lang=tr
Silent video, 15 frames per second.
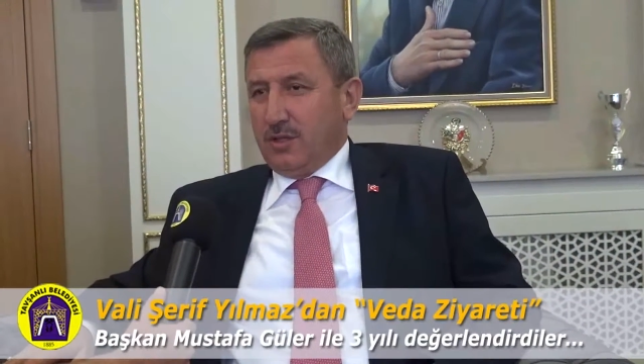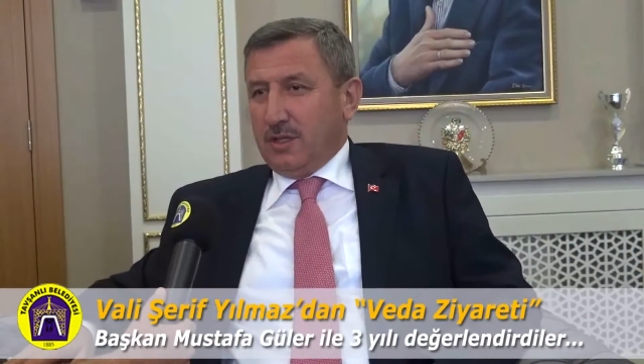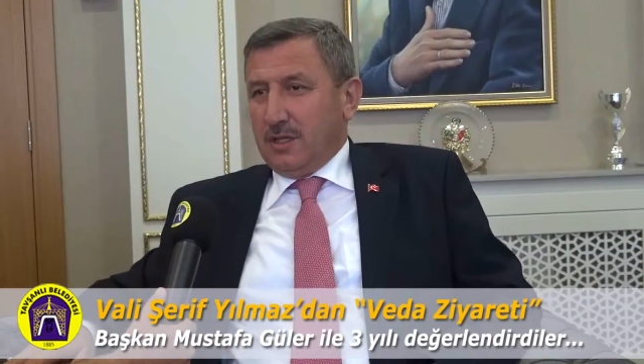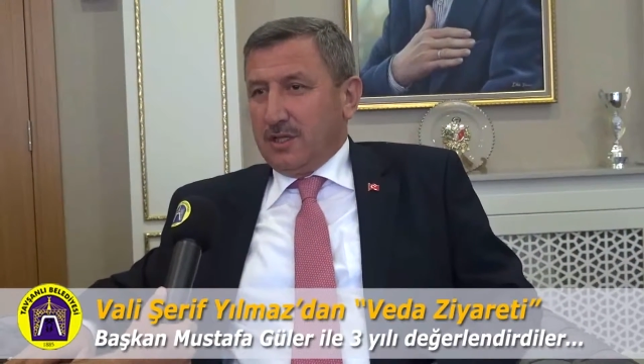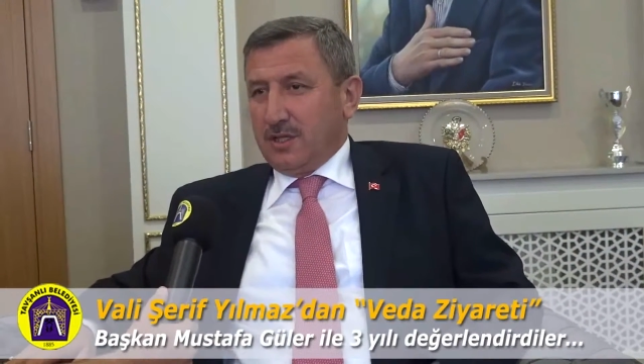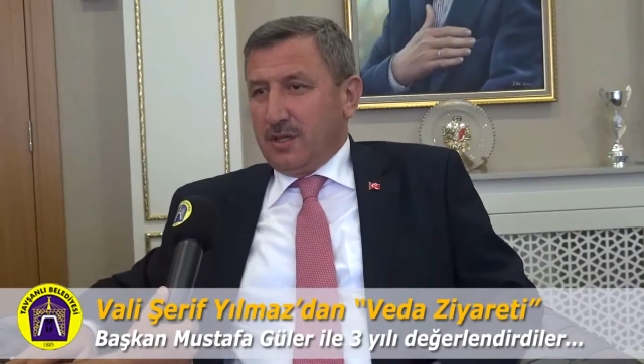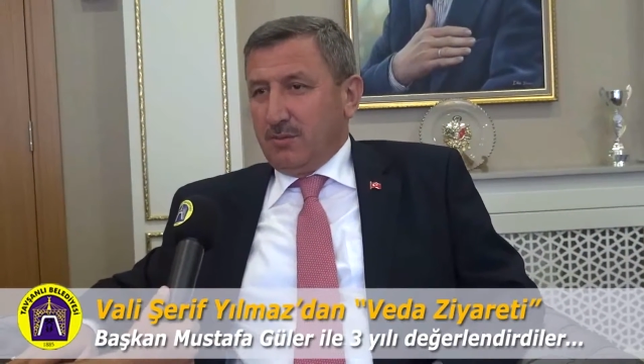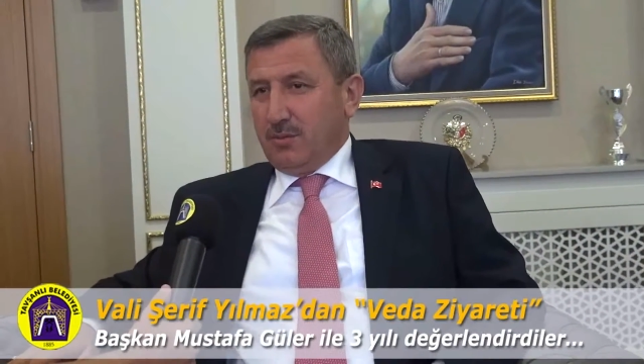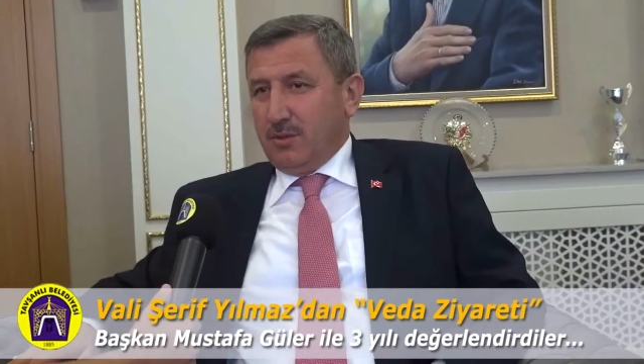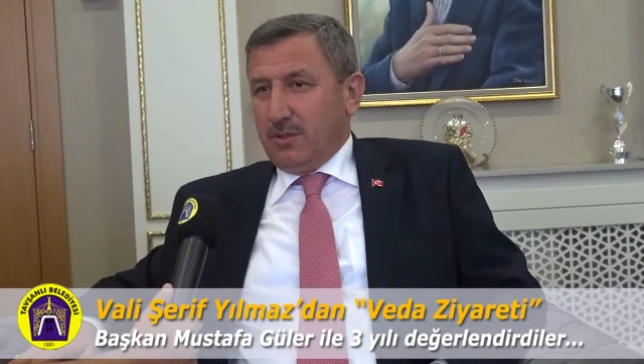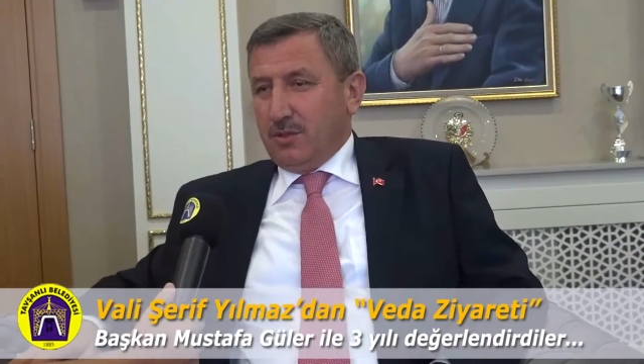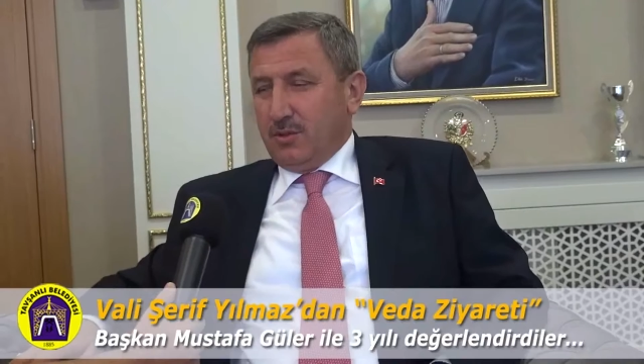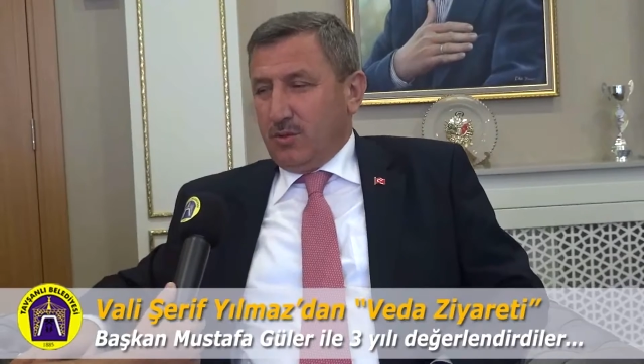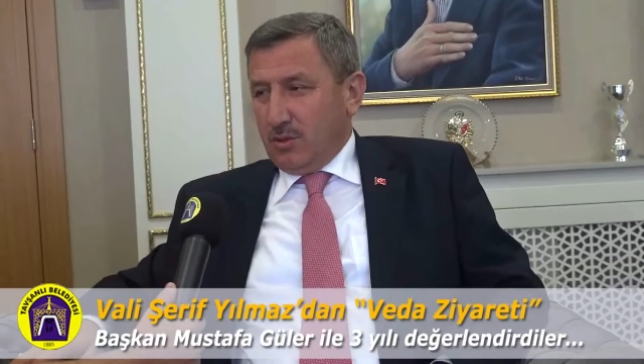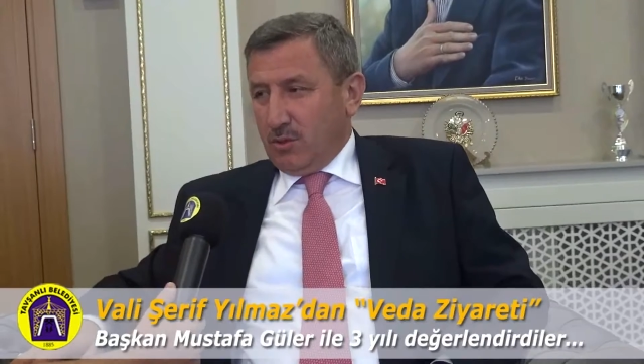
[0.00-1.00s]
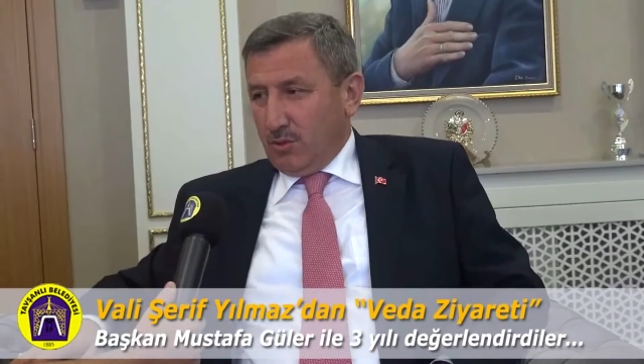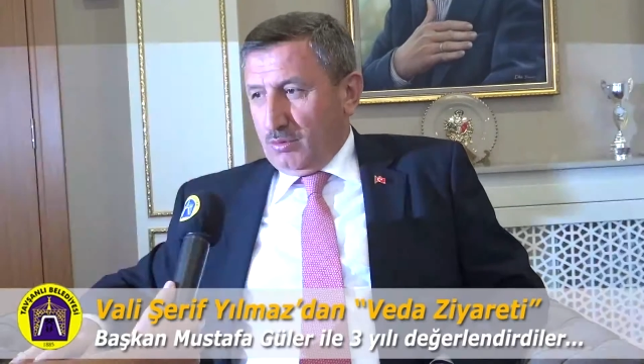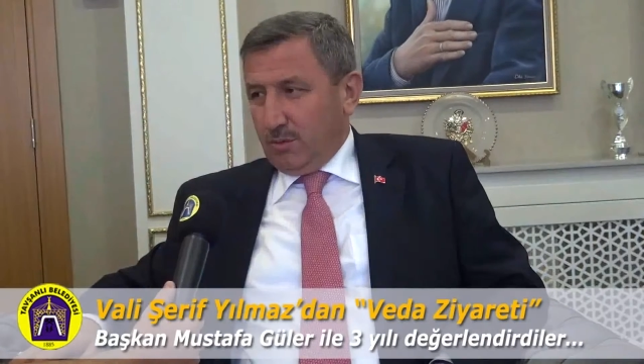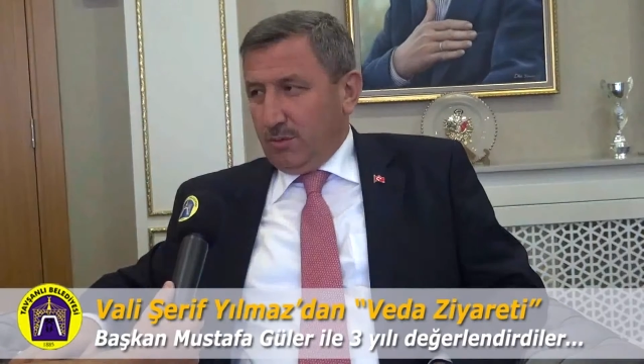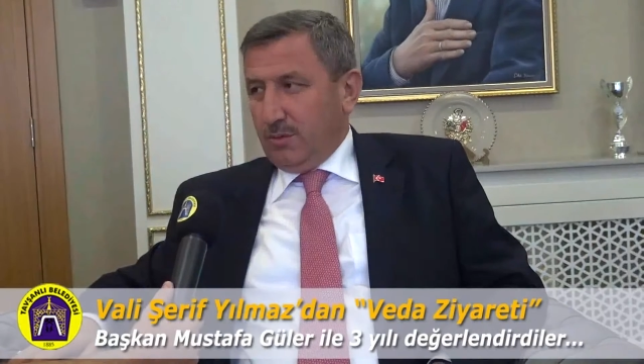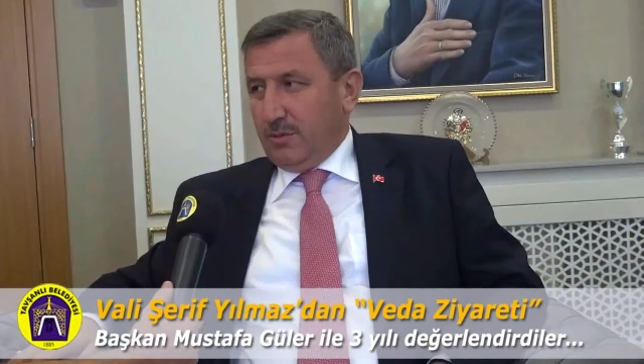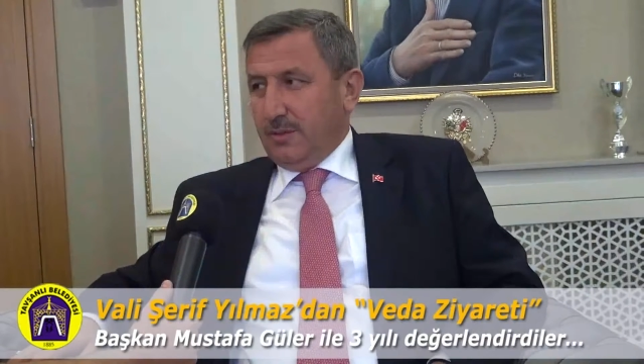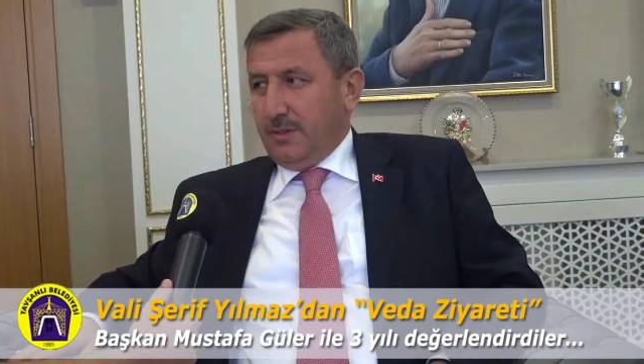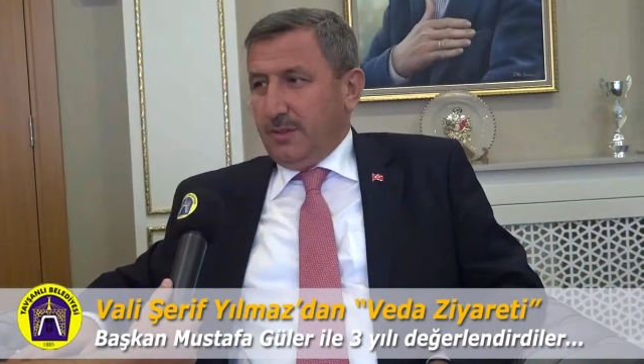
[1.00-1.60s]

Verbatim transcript: yıl aşkın bir süre oldu.